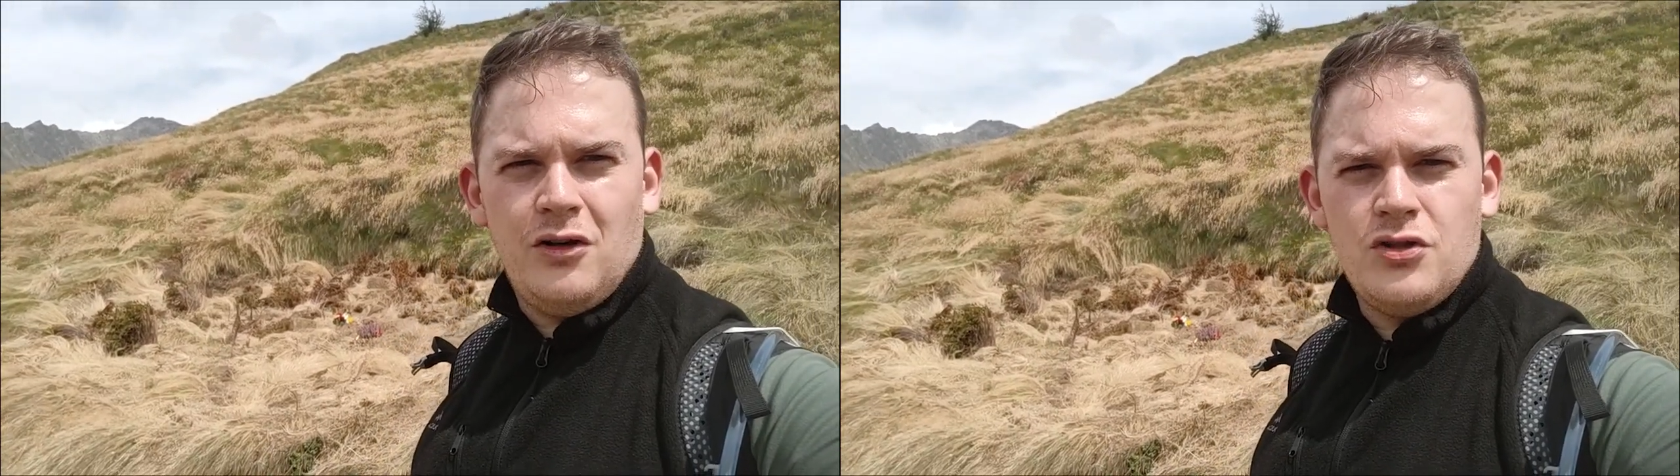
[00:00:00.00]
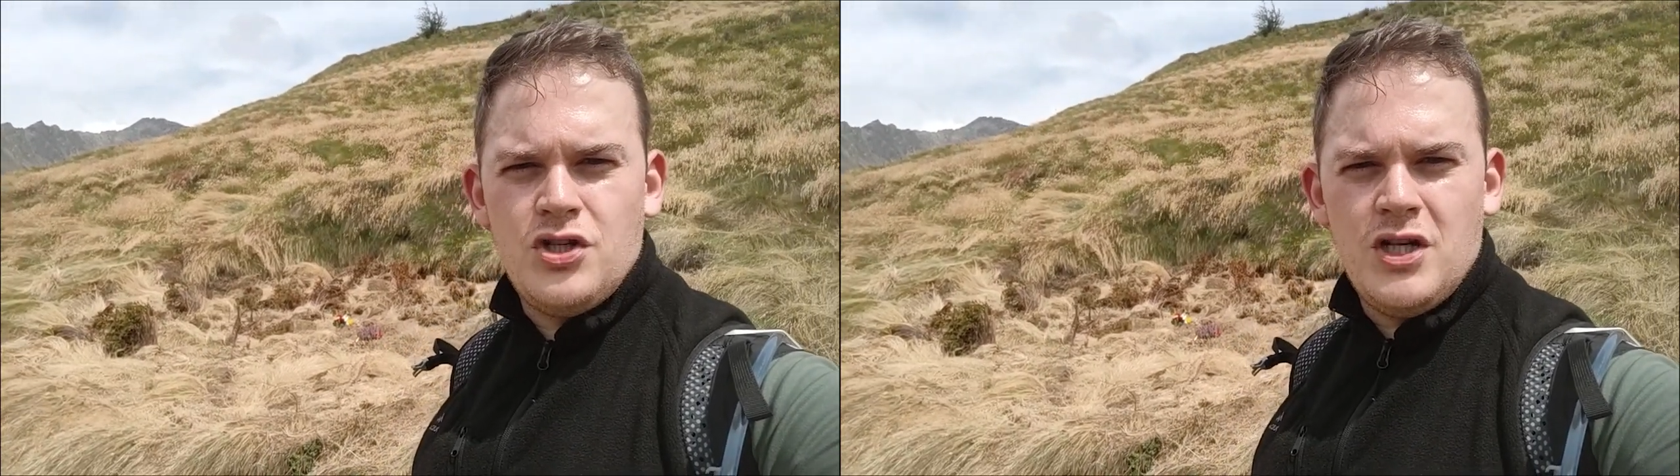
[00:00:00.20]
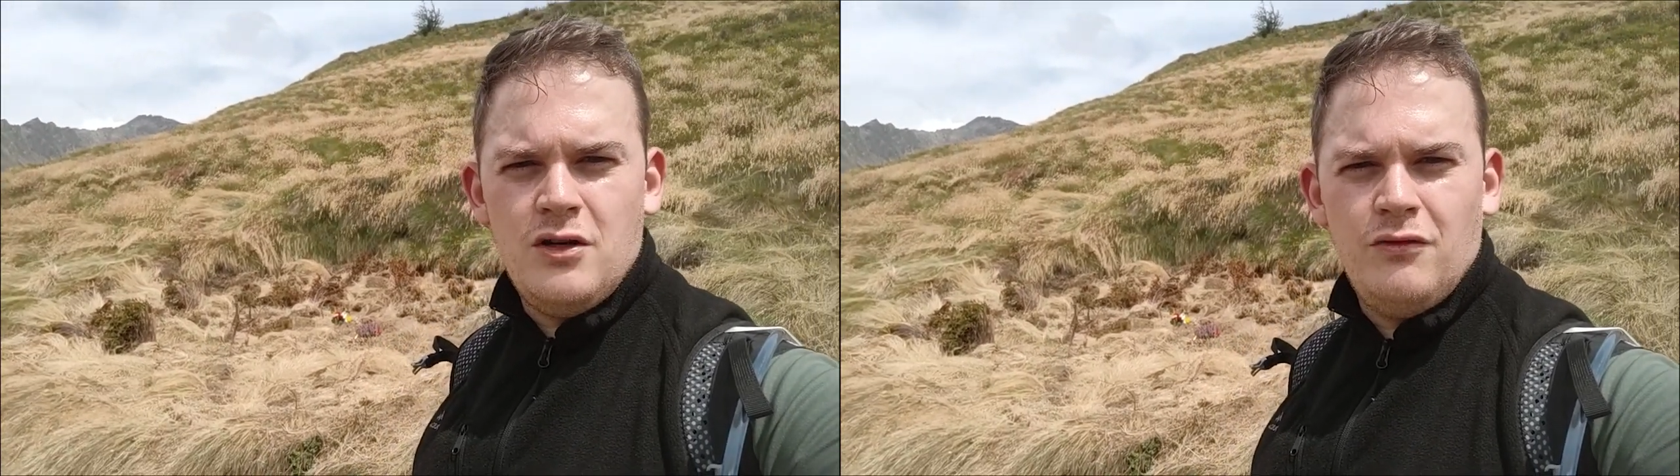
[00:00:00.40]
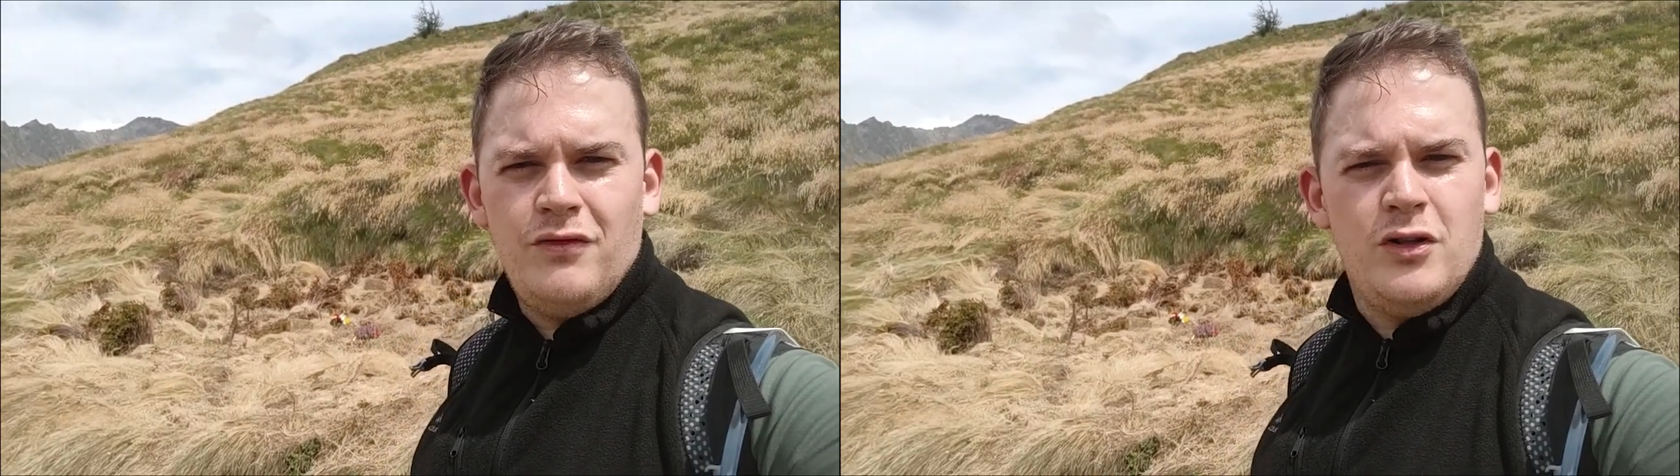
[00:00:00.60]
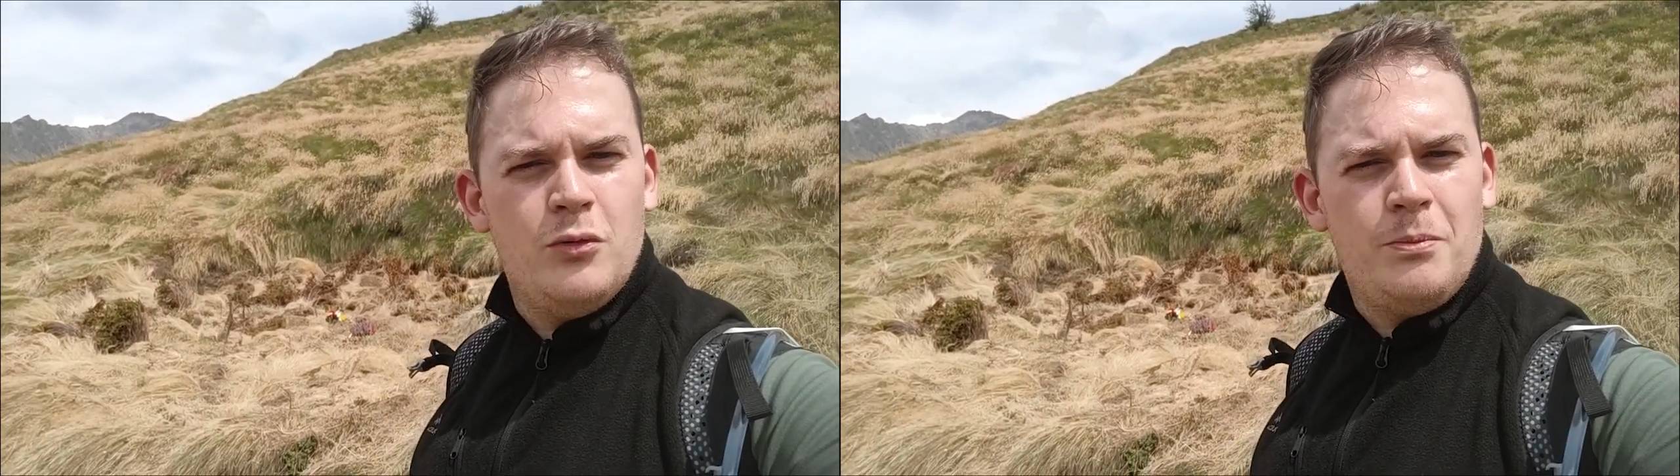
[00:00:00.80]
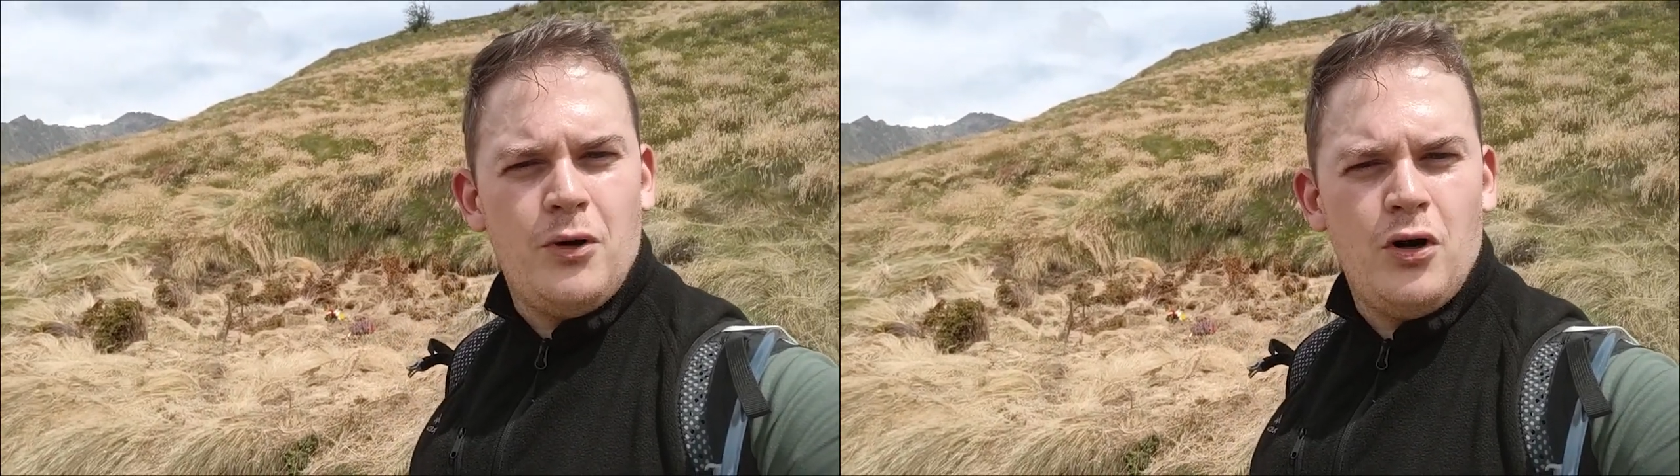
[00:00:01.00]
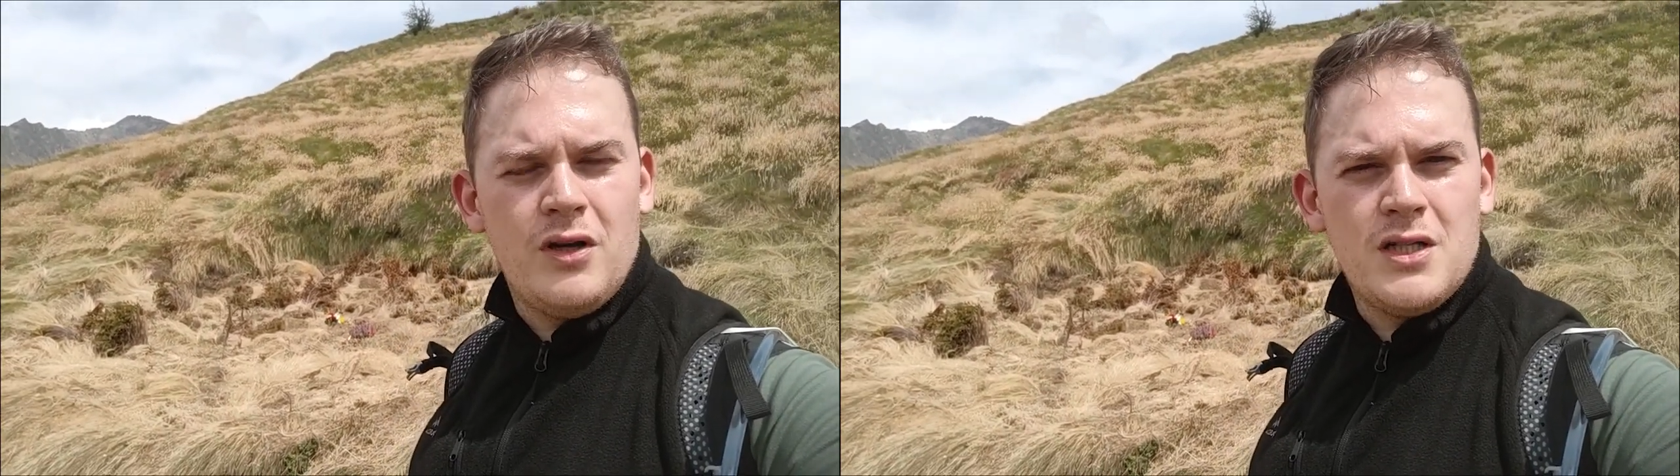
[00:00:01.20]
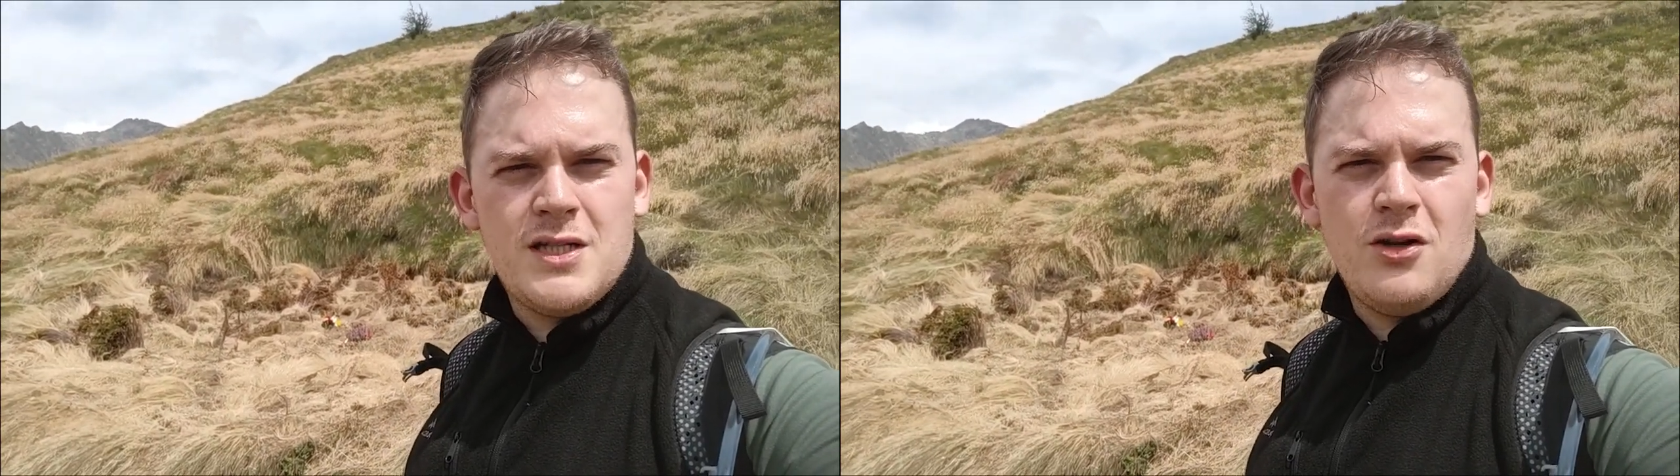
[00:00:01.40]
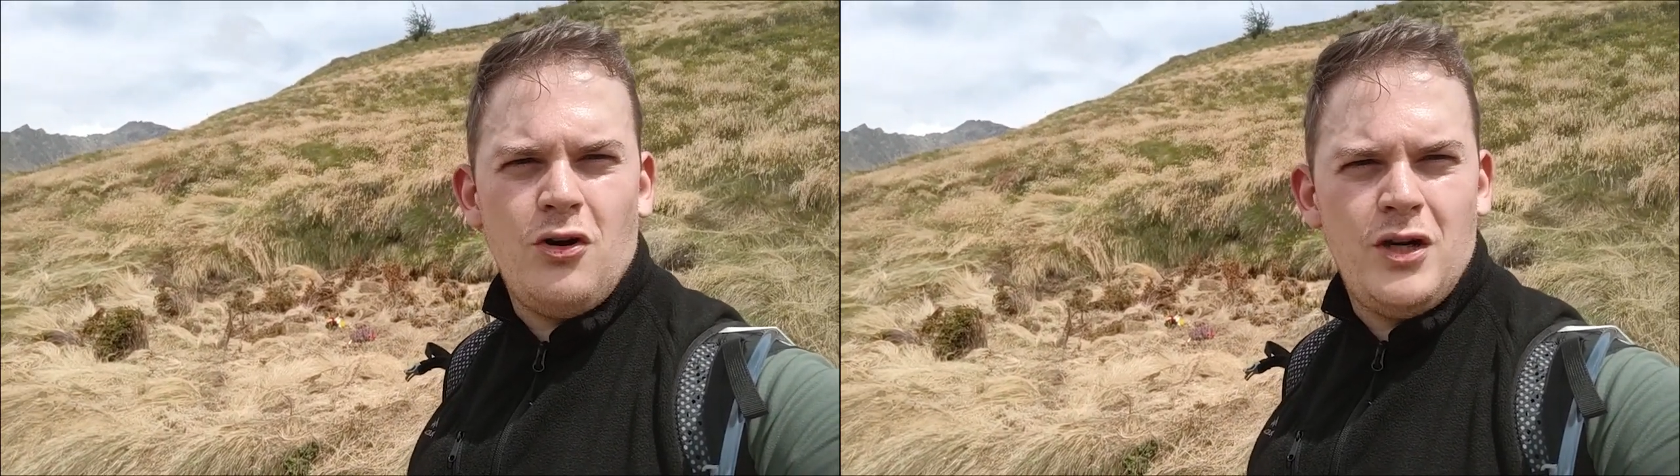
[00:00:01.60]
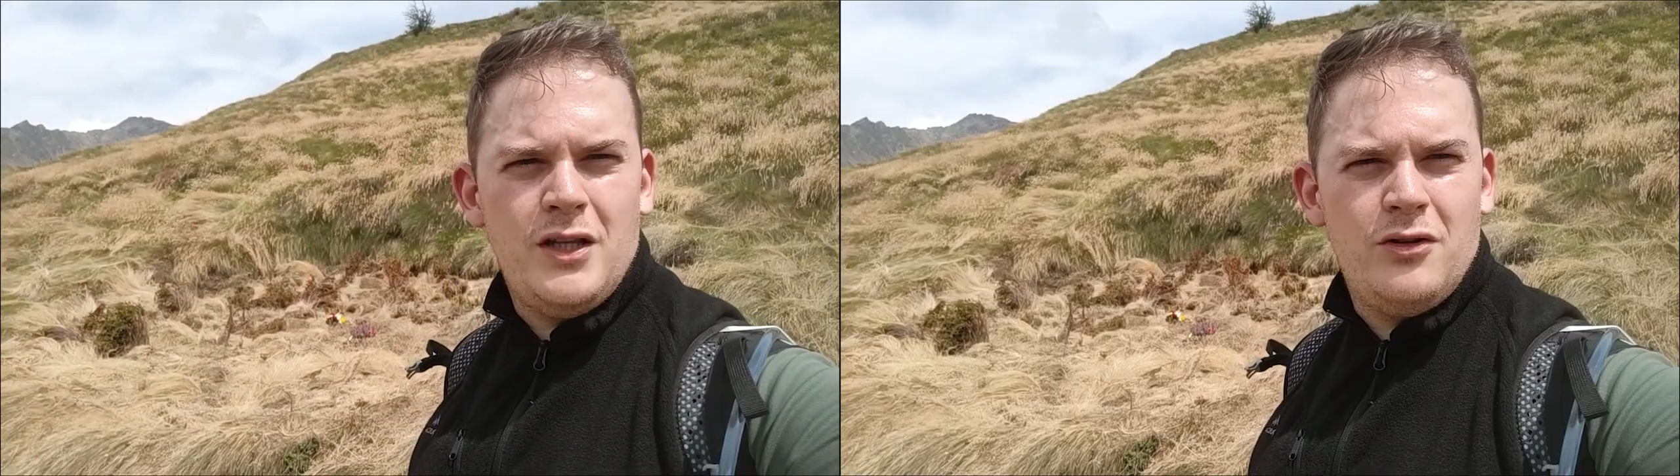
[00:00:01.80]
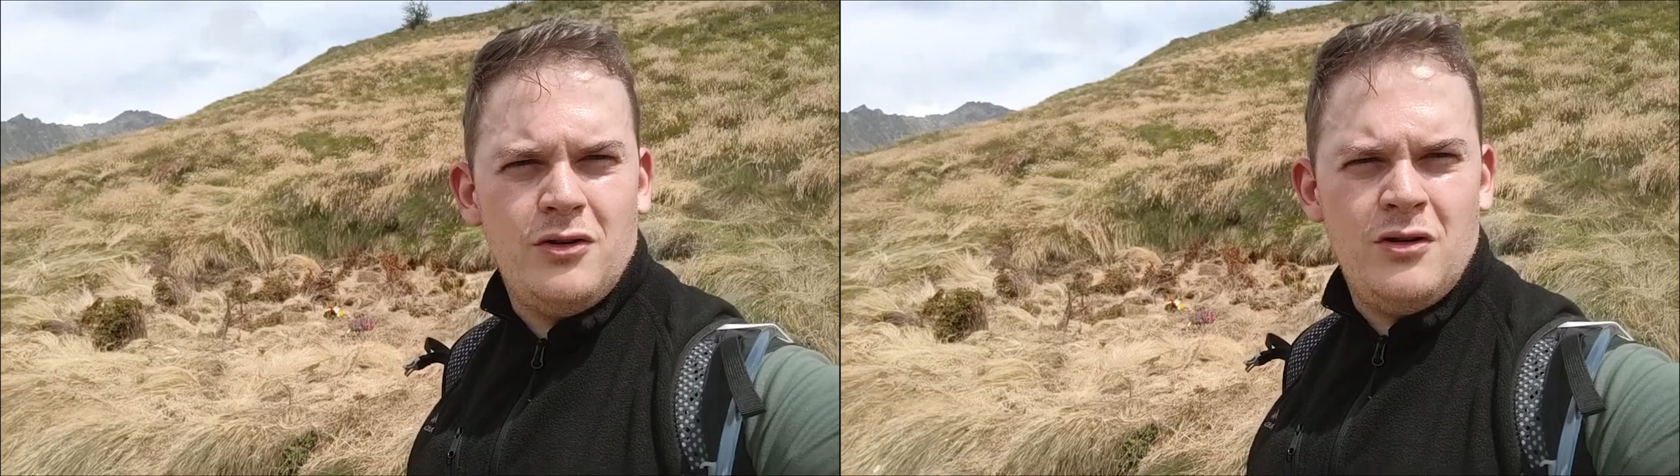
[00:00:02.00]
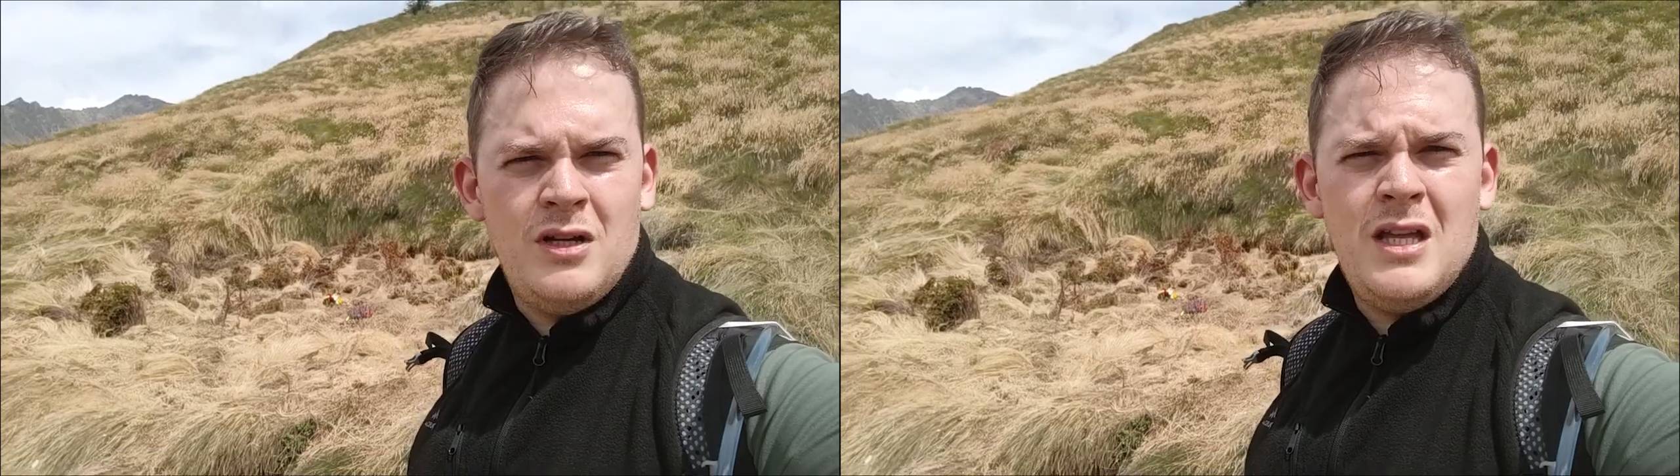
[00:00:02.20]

Oggi un video un po' insolito,